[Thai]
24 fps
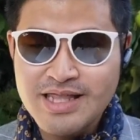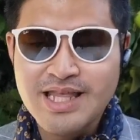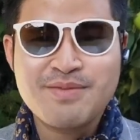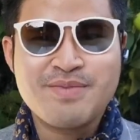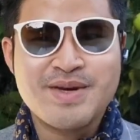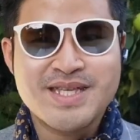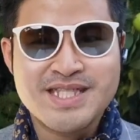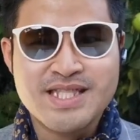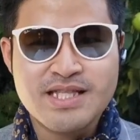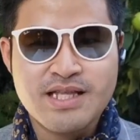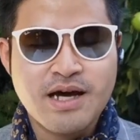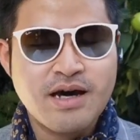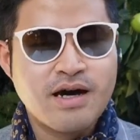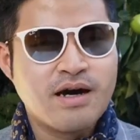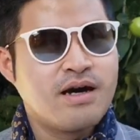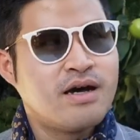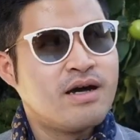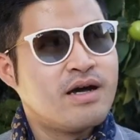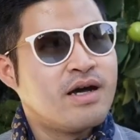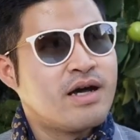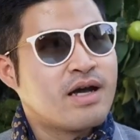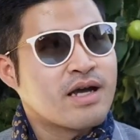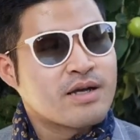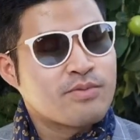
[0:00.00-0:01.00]
limit เอ่อ
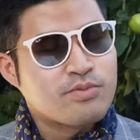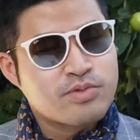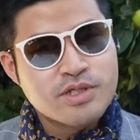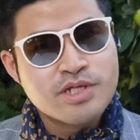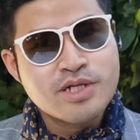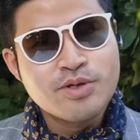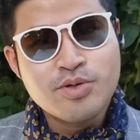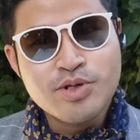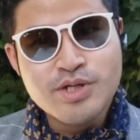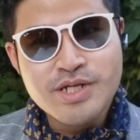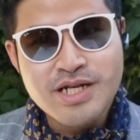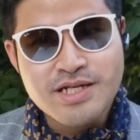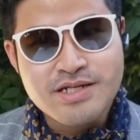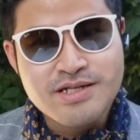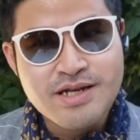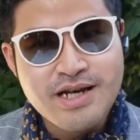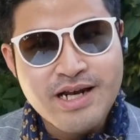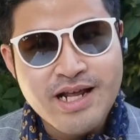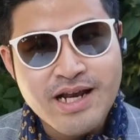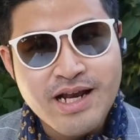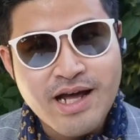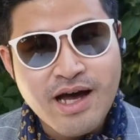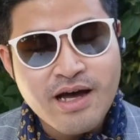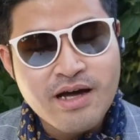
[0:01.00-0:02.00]
ชื่อบริษัทชื่อ
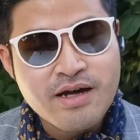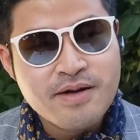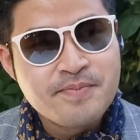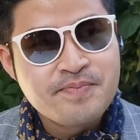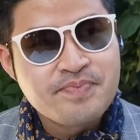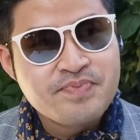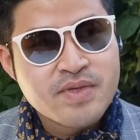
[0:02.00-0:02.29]
อะไรนะ